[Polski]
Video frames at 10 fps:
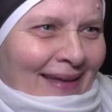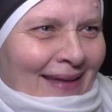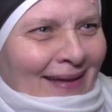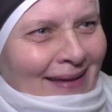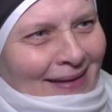
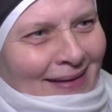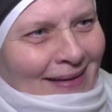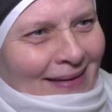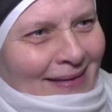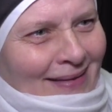A, a
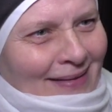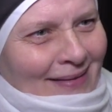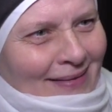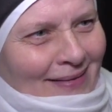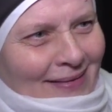czy
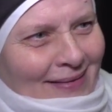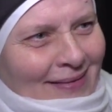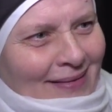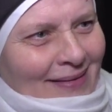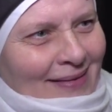czytała Pani
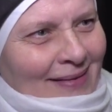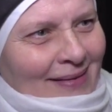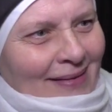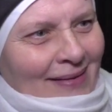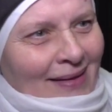recenzję tego
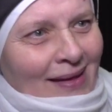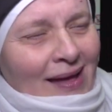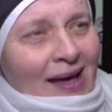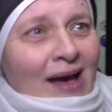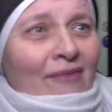filmu, czy
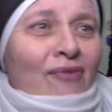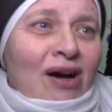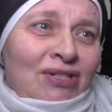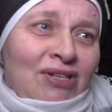wie Pani właśnie...